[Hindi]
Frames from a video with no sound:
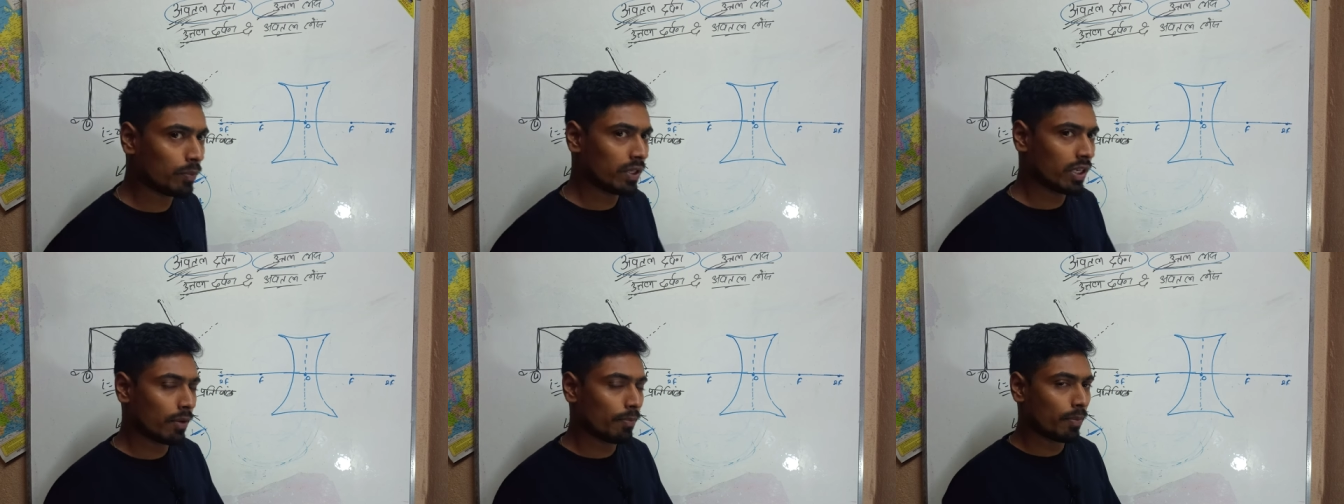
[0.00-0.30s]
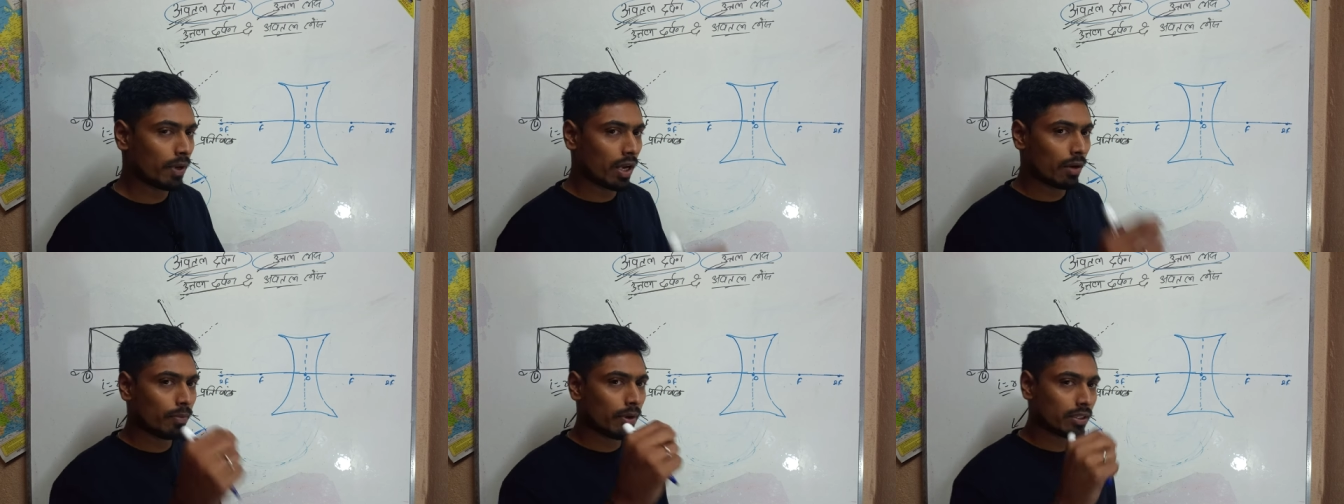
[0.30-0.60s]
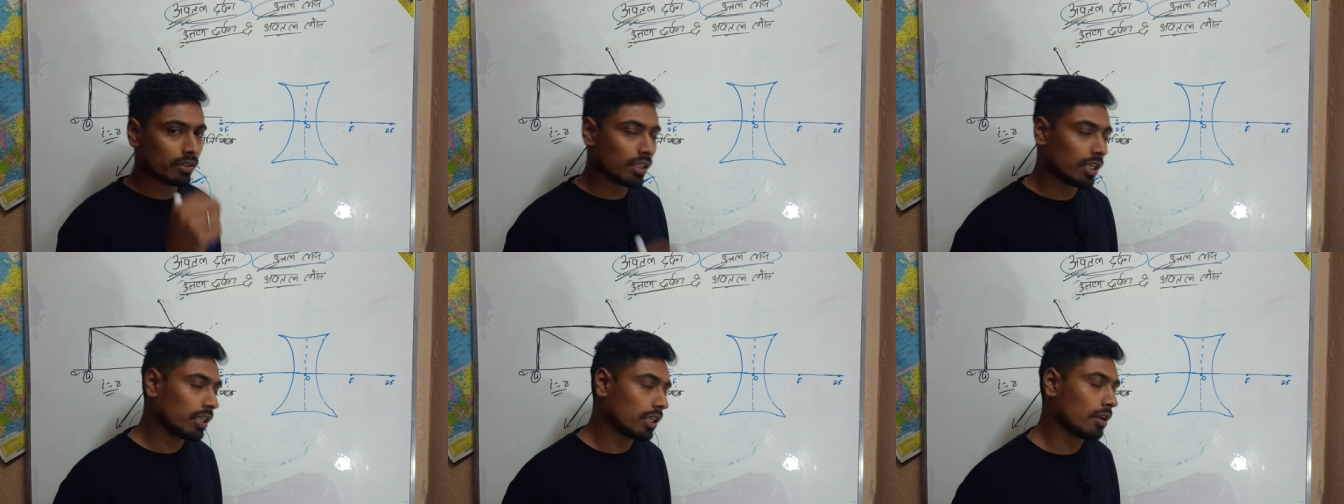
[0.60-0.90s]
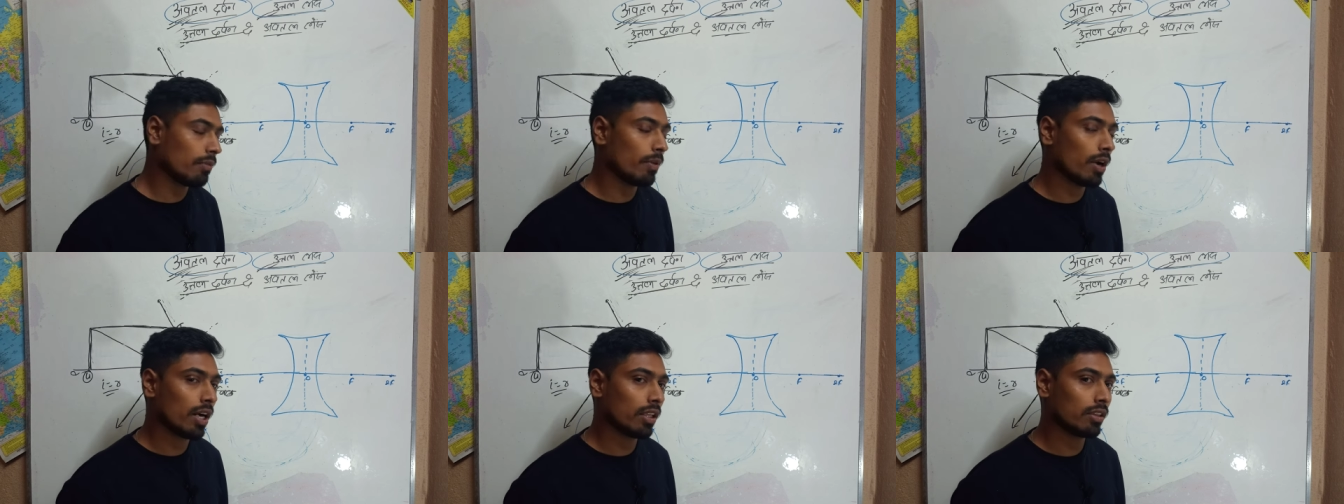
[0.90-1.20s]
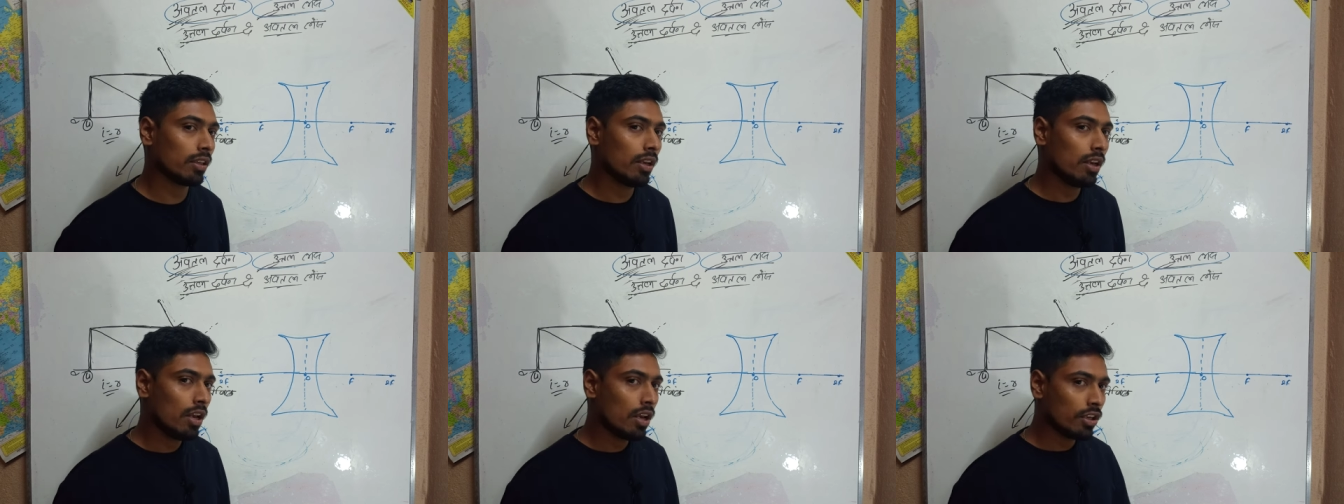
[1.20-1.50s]
के परावर्तन के
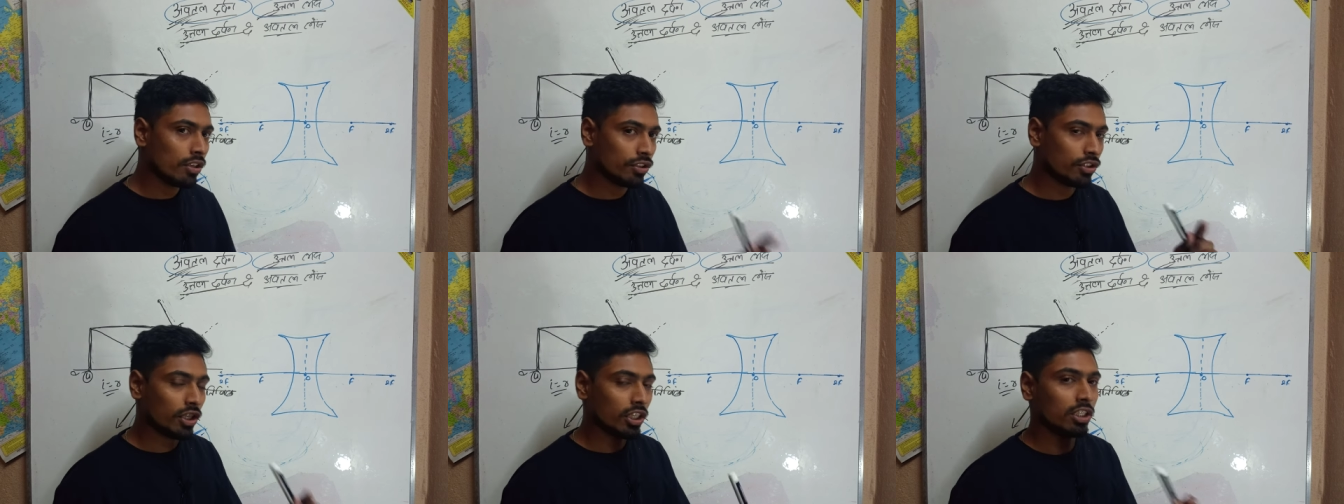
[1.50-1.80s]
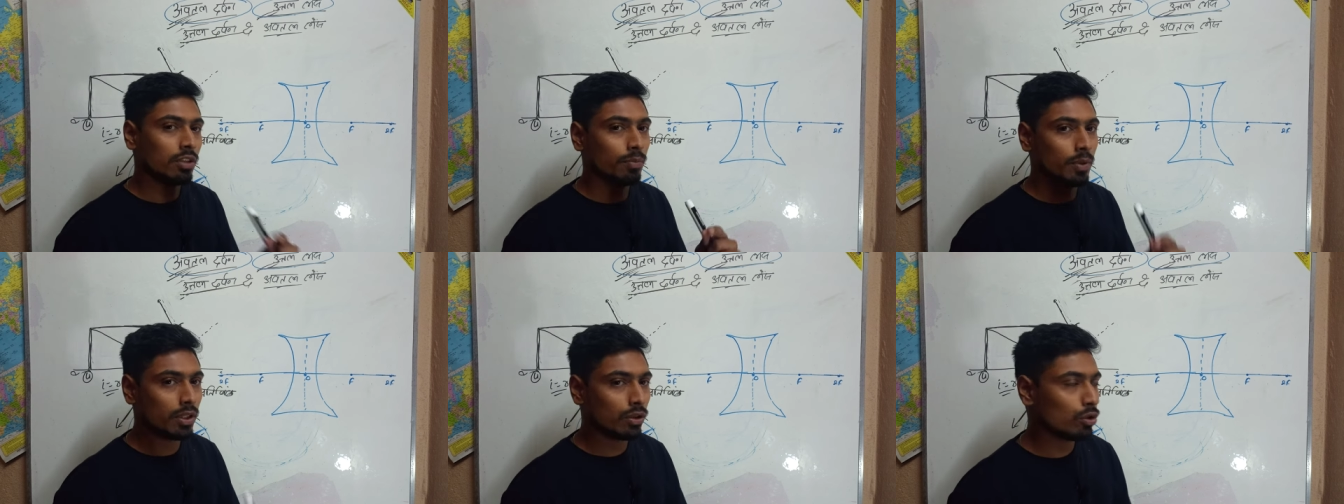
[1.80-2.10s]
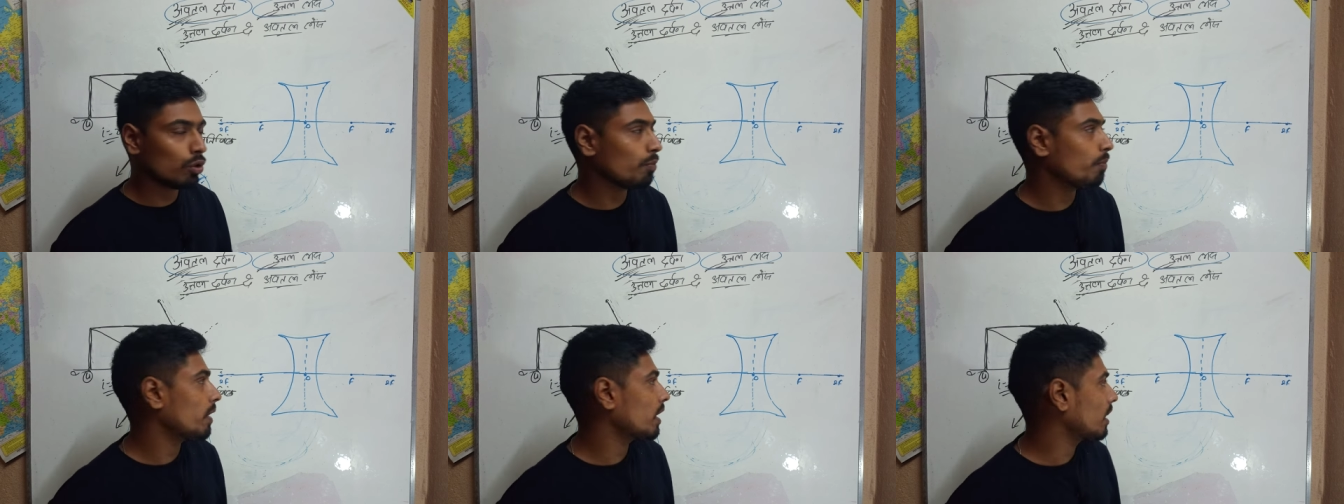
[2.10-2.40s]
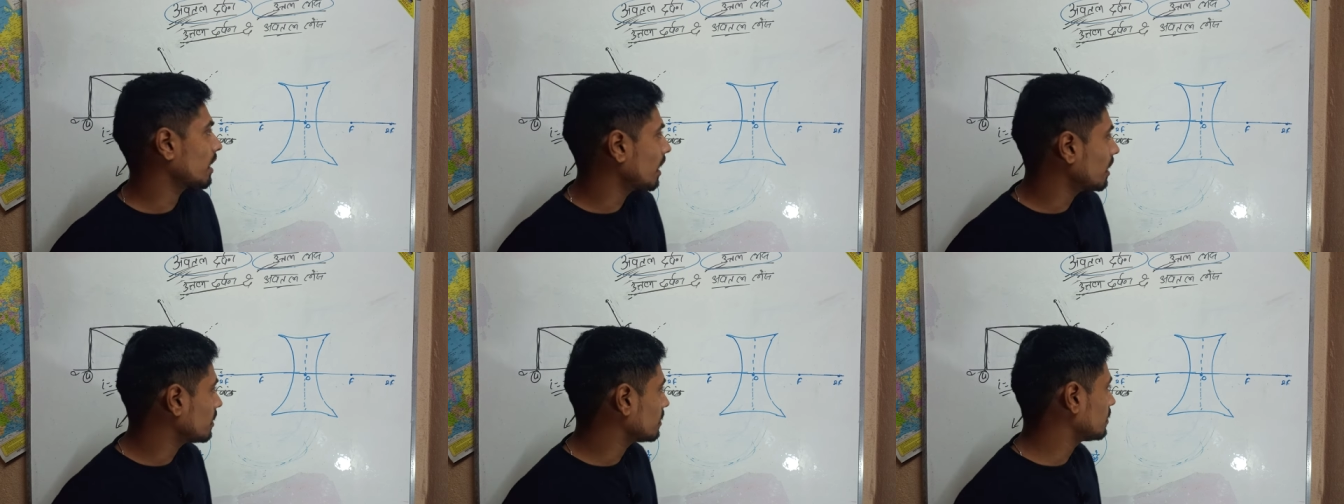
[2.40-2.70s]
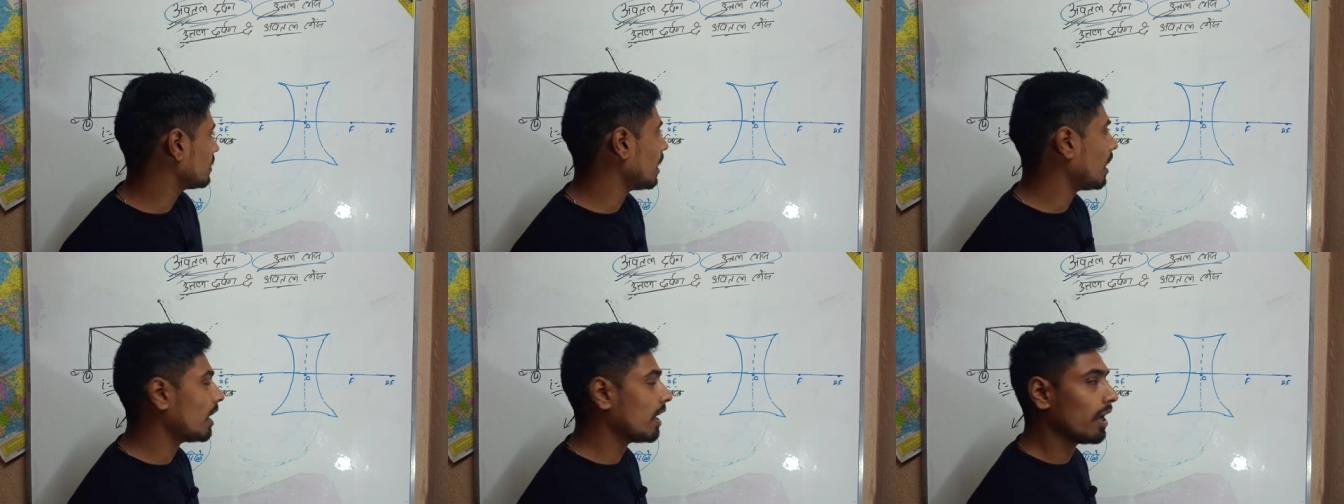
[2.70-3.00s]
बाद जिस बिंदु पर
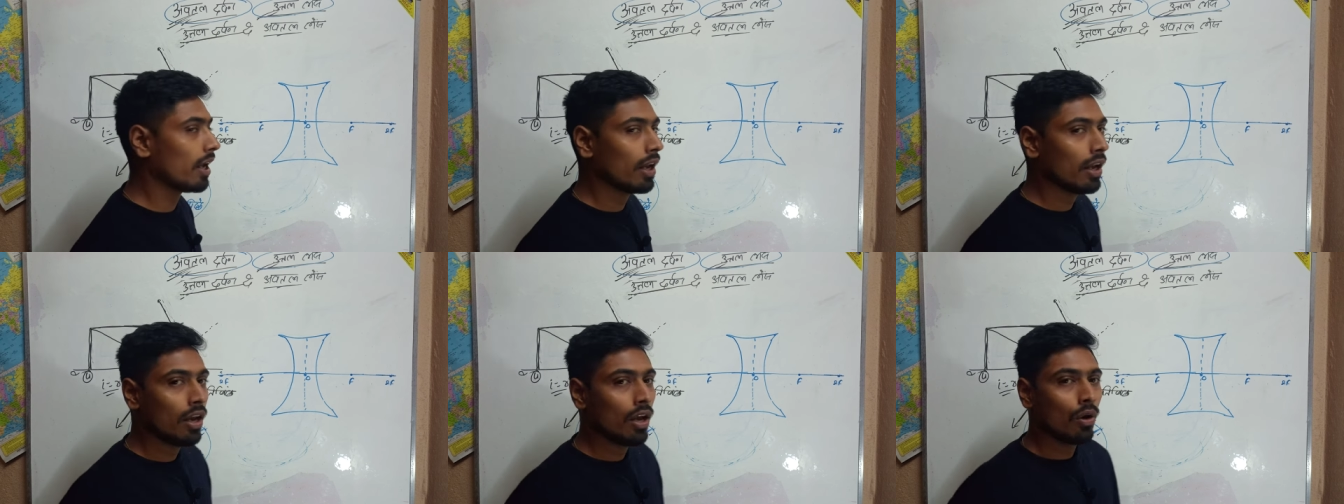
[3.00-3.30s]
कटता है